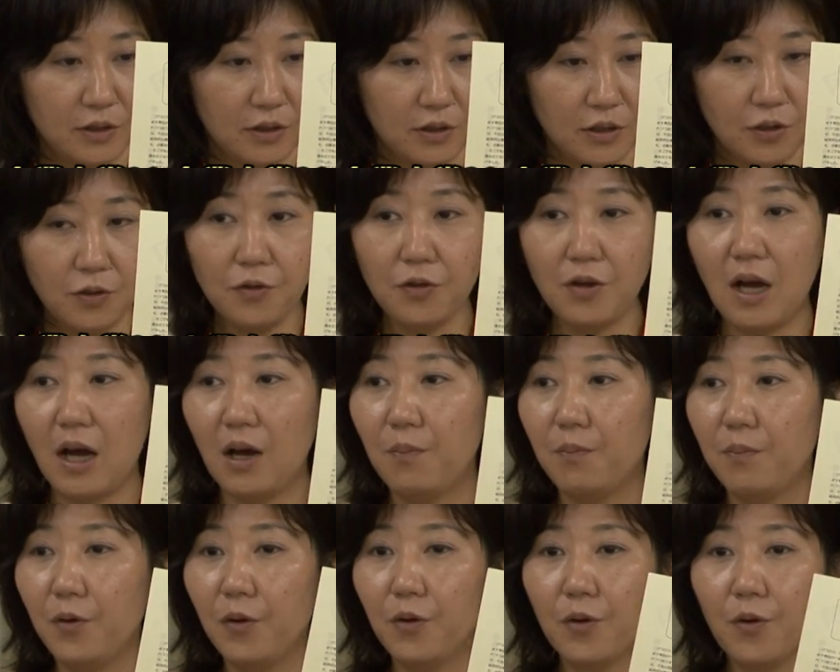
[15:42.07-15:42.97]
賞の
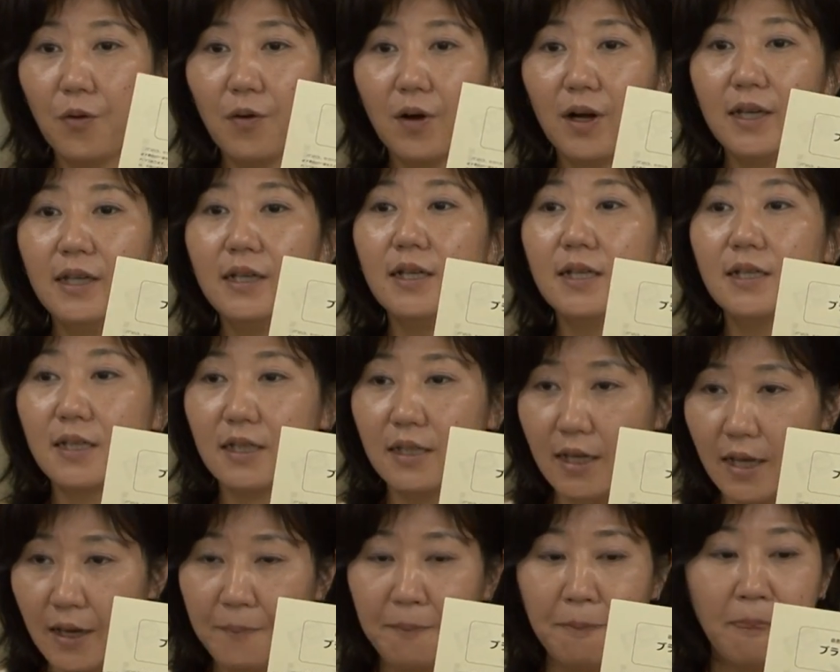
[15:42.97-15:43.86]
発表のほかにです
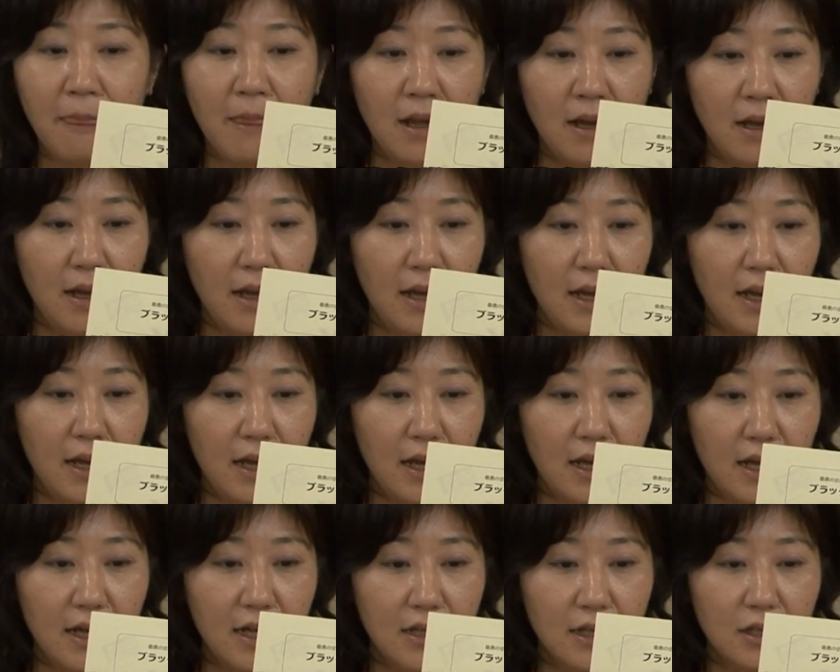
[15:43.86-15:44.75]
ね、
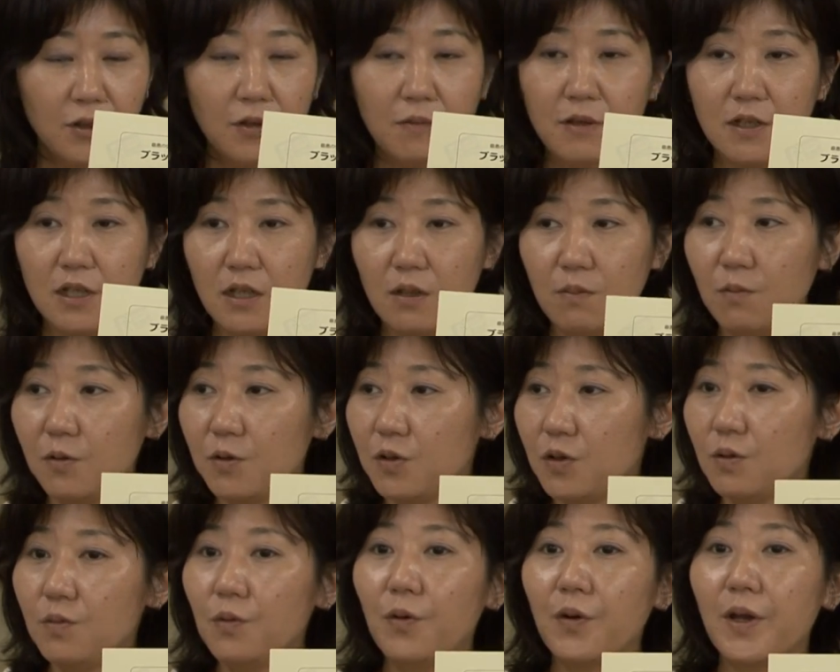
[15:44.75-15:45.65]
えー、例えば
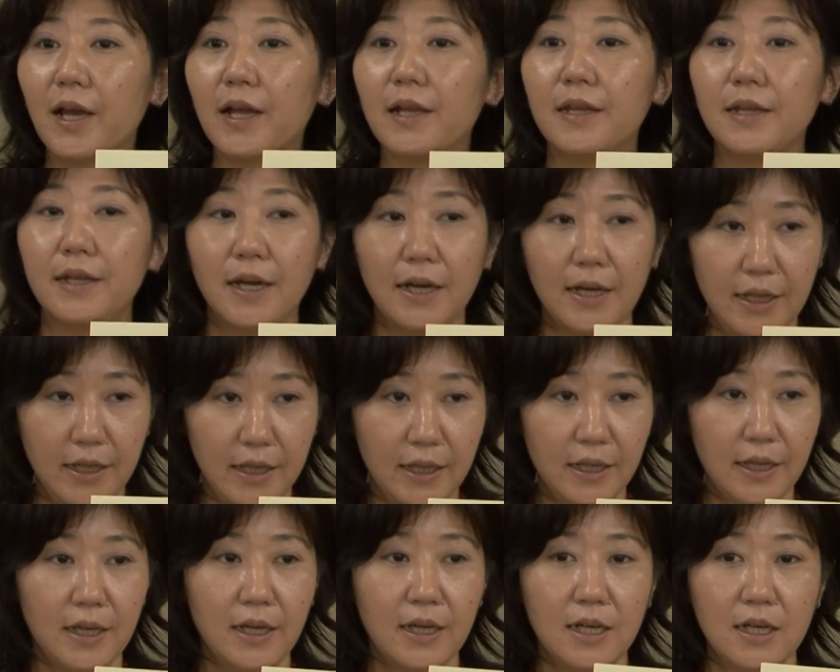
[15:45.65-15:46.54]
シンポジウムをやった
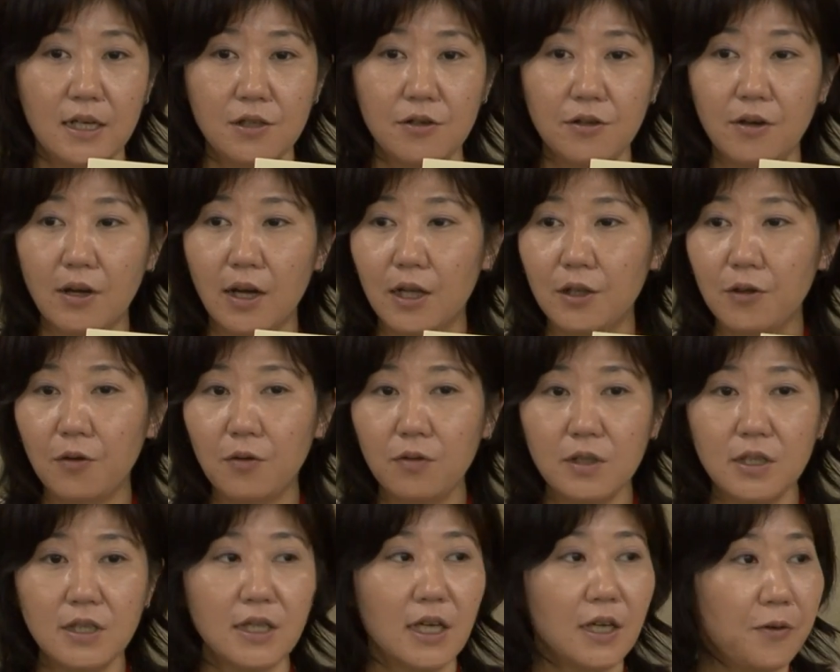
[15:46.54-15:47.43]
り、それから
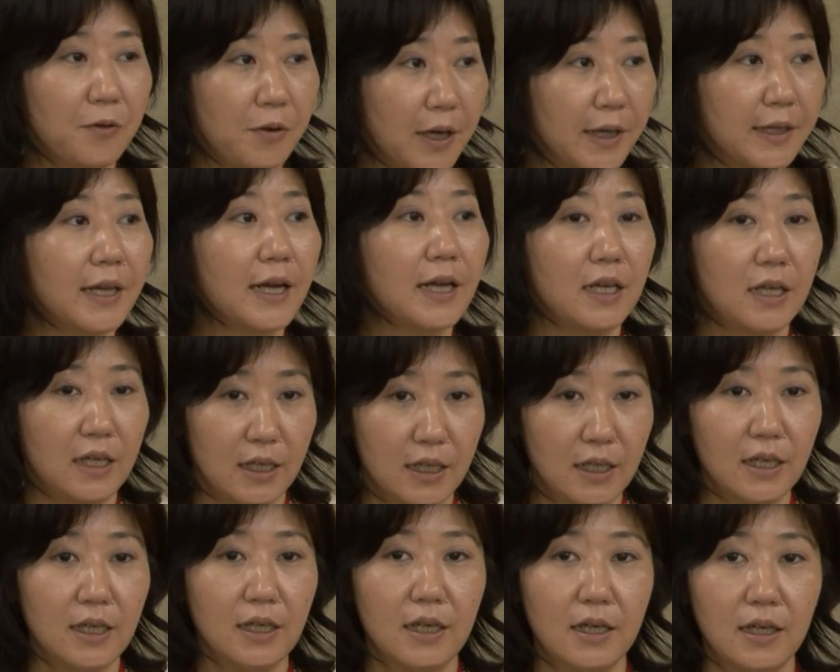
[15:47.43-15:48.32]
当事者の方
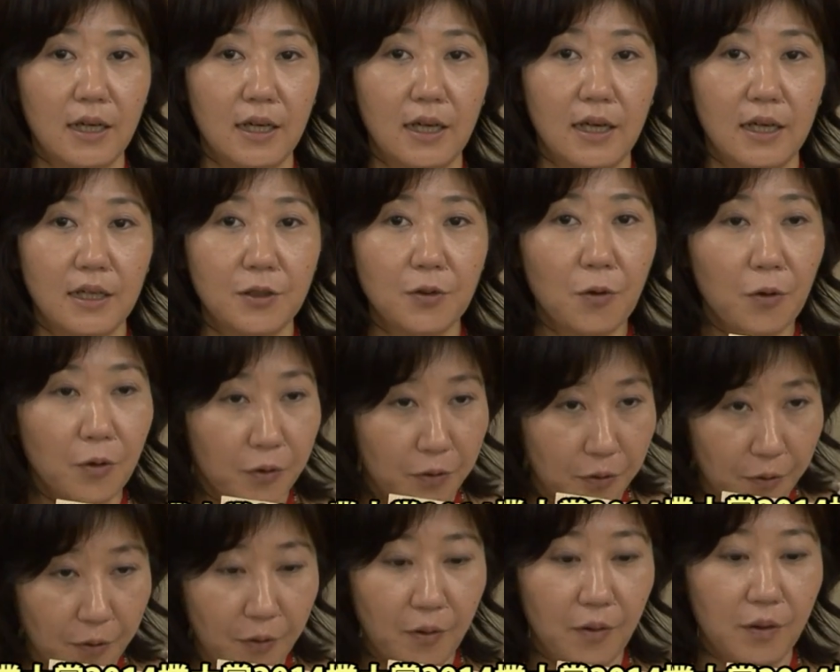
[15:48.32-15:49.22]
に、えー、一言
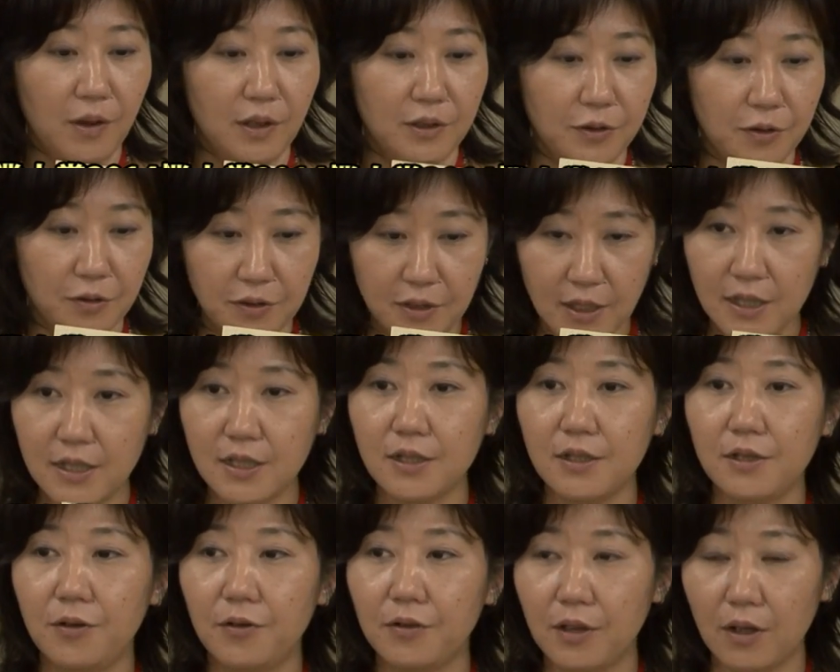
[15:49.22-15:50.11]
直
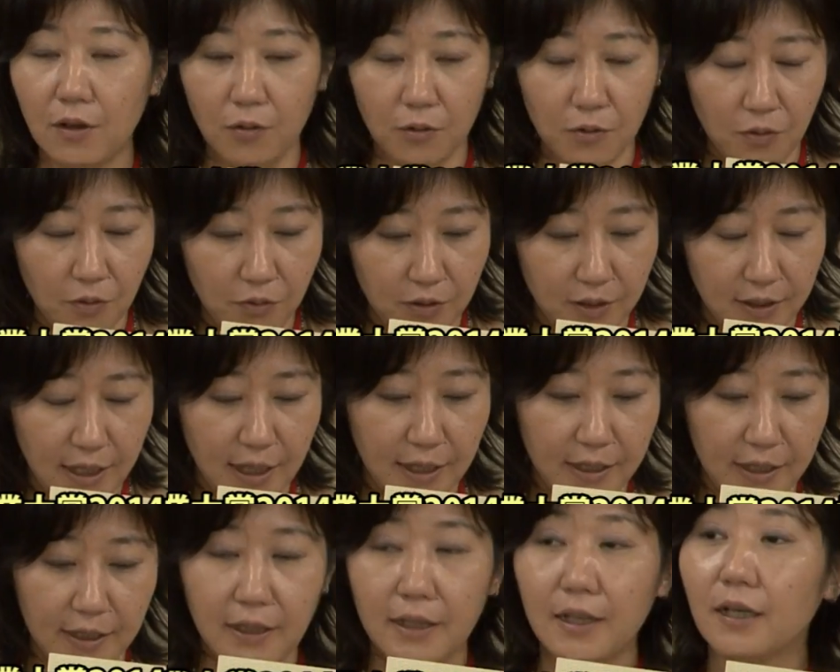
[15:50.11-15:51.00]
接いろんなことを訴
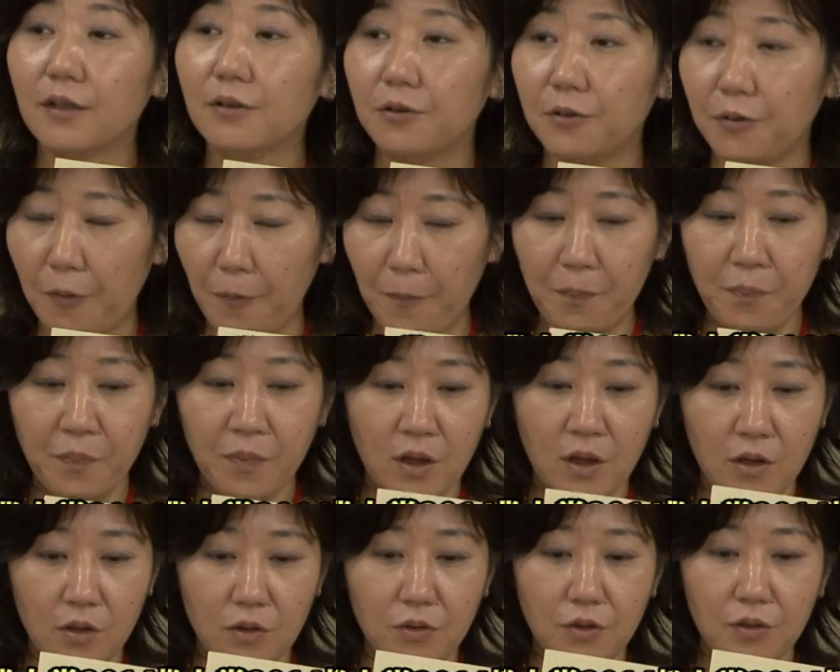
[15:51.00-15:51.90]
えていただくと
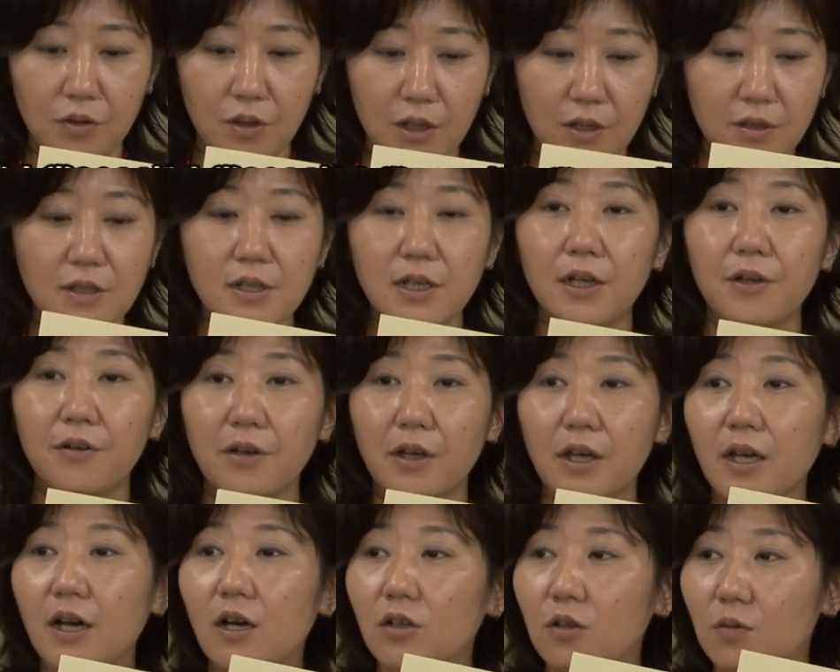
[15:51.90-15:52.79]
いういくつかの
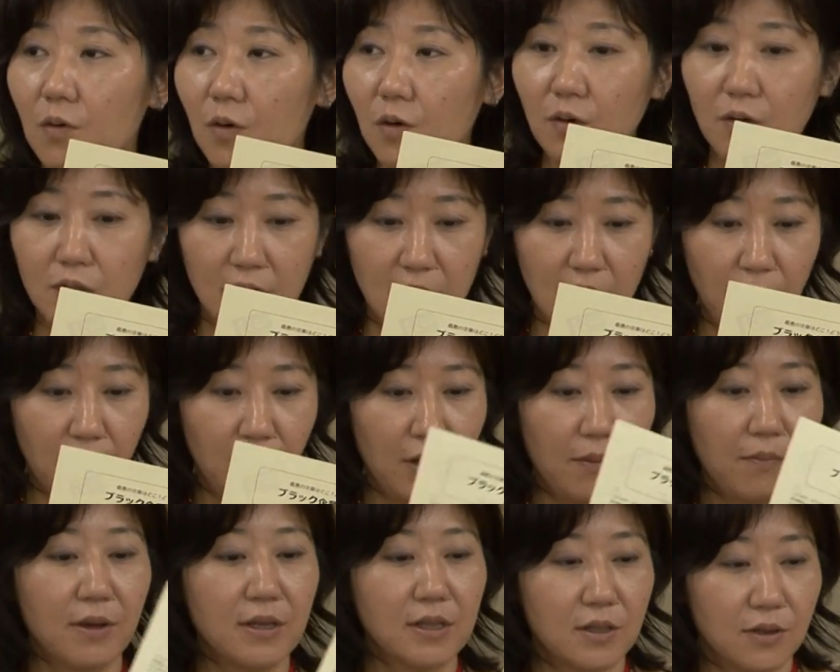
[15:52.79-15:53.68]
企画もしてお
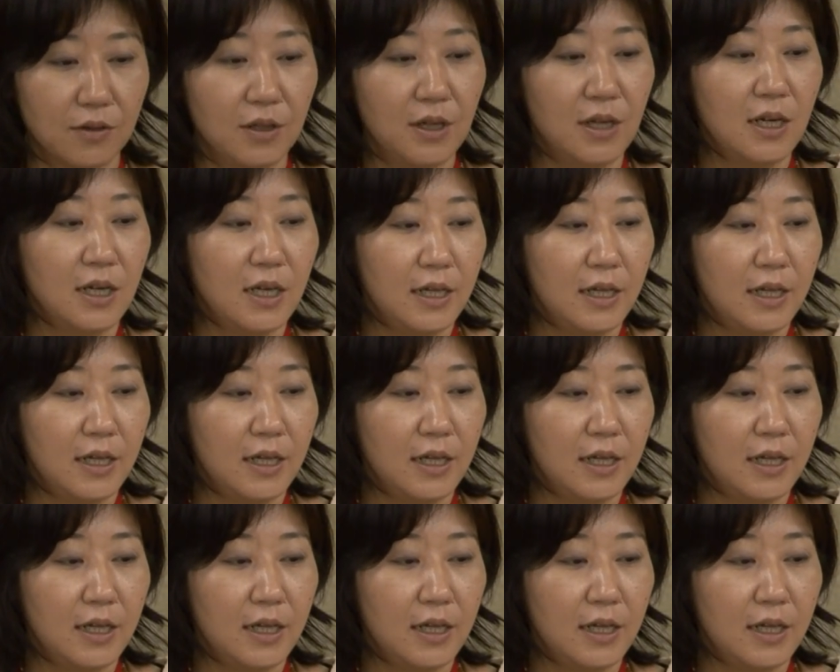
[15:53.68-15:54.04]
ります。